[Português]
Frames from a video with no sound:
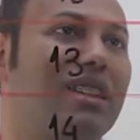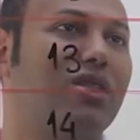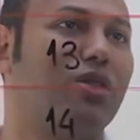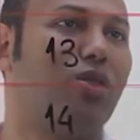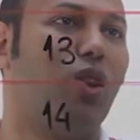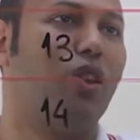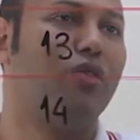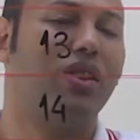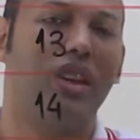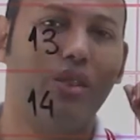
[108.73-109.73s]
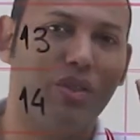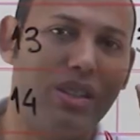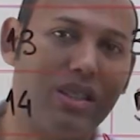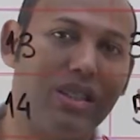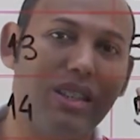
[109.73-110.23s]
entre 9 e
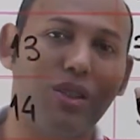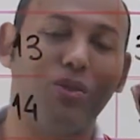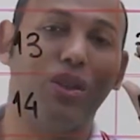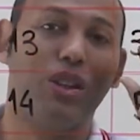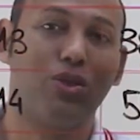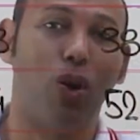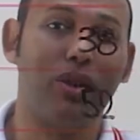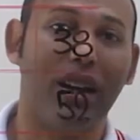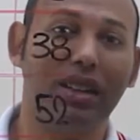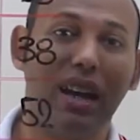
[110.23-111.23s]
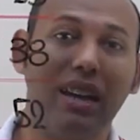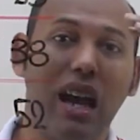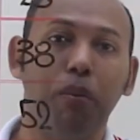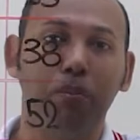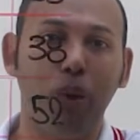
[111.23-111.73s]
25, só que aqui
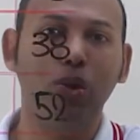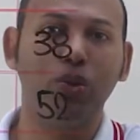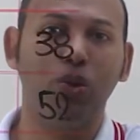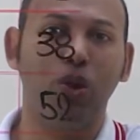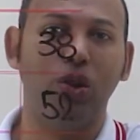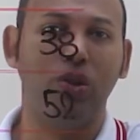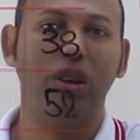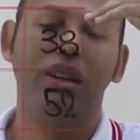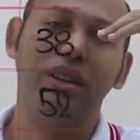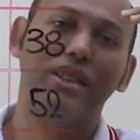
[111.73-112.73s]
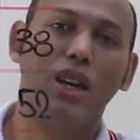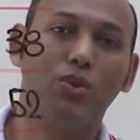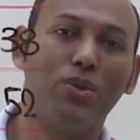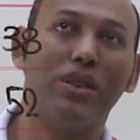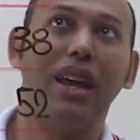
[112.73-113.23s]
acabou no nono. Então,
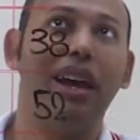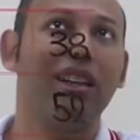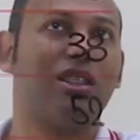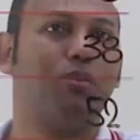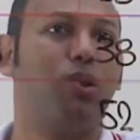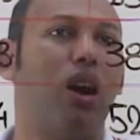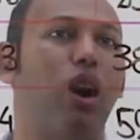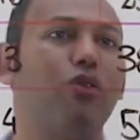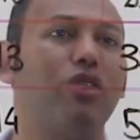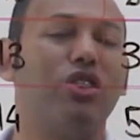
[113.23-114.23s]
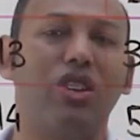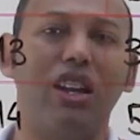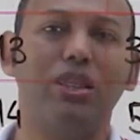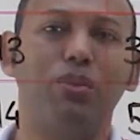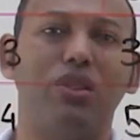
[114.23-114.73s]
do décimo ao
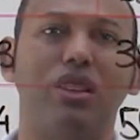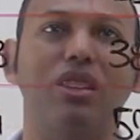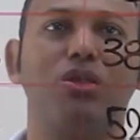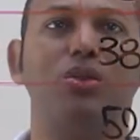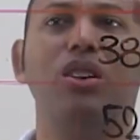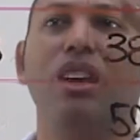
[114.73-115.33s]
vigésimo quinto